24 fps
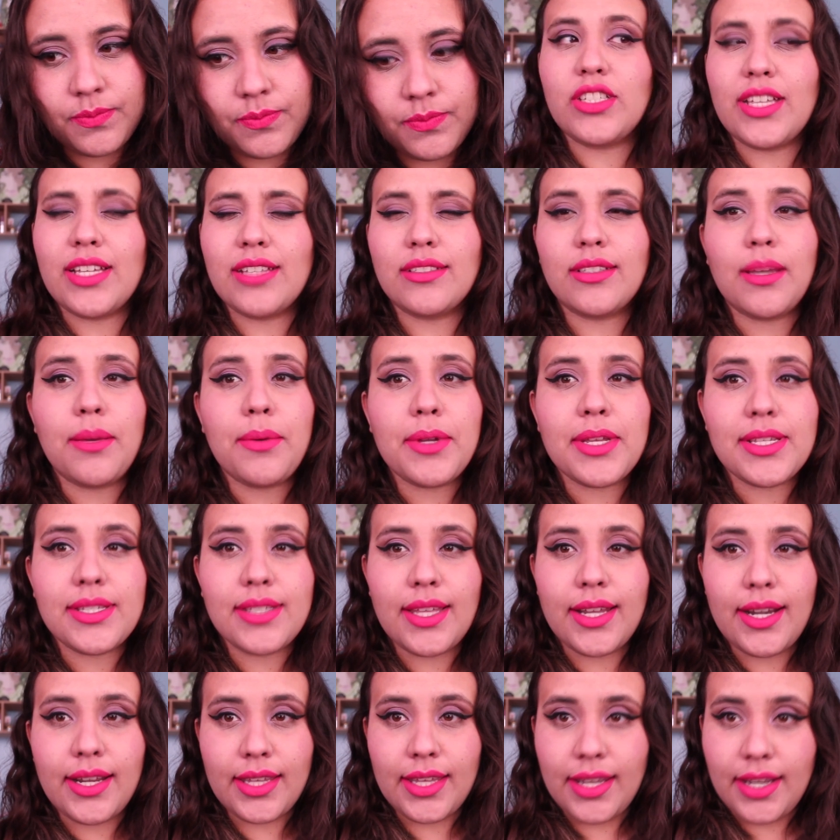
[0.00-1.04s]
Los días que voy a
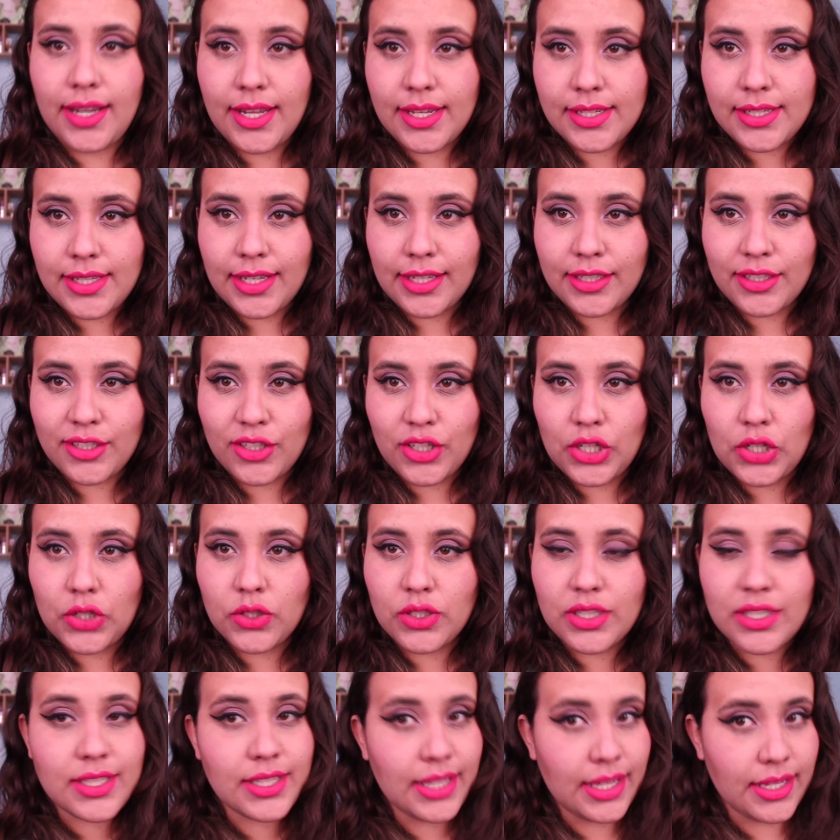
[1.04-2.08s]
estar aquí en la
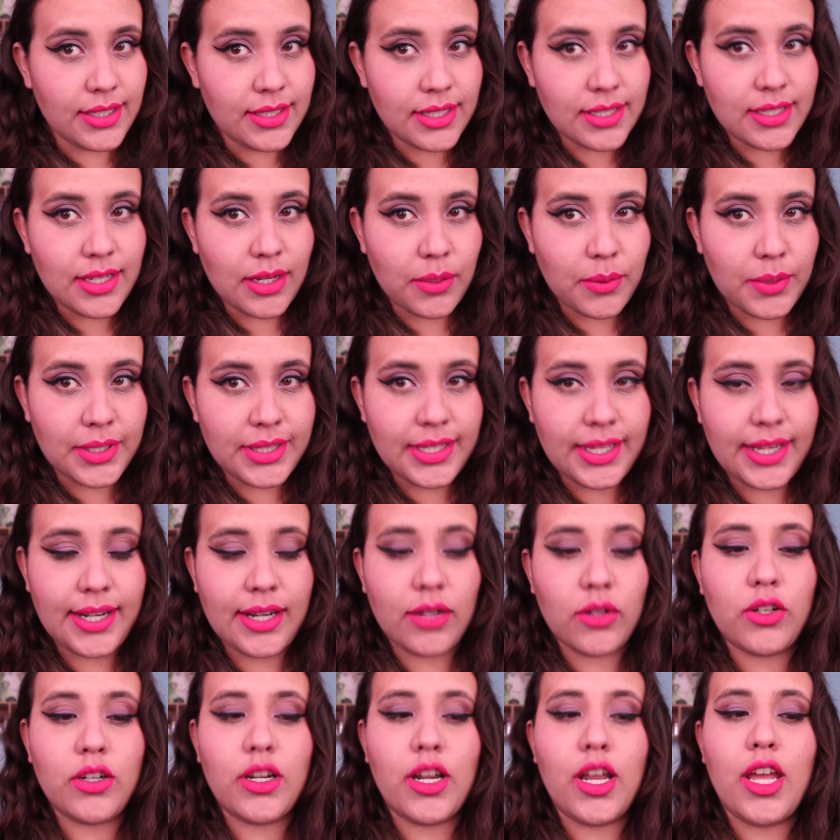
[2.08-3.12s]
sección 6 de San Juan de
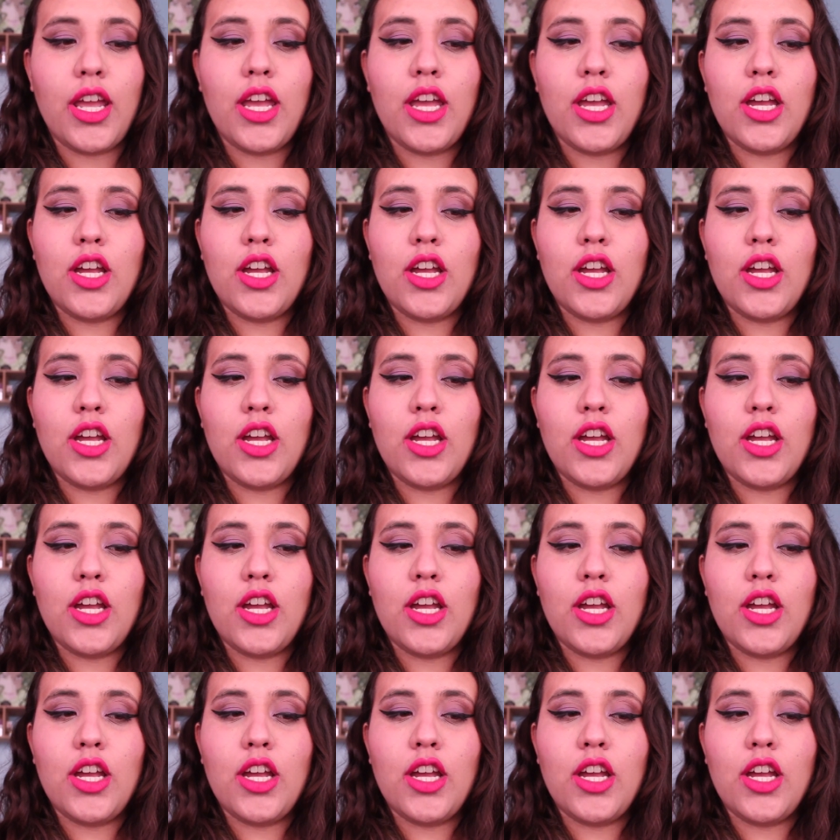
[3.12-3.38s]
Aragón,